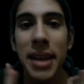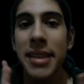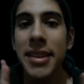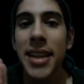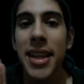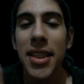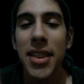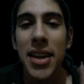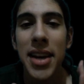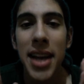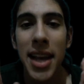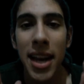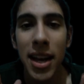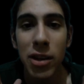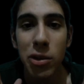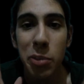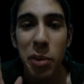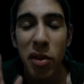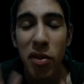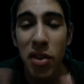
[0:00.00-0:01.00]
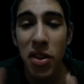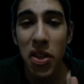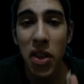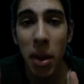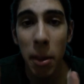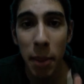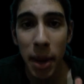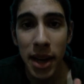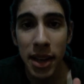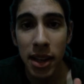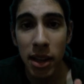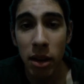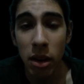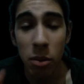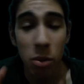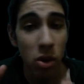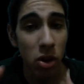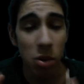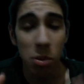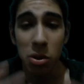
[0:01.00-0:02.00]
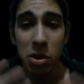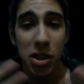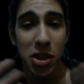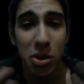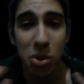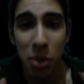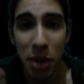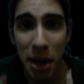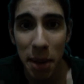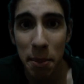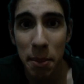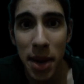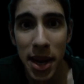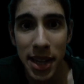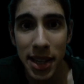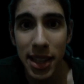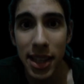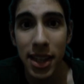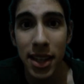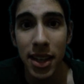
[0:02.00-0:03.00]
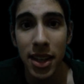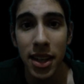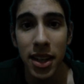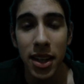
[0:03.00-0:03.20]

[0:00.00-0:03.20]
está cerca de la superficie de Marte, vamos, como si estuviera en Marte.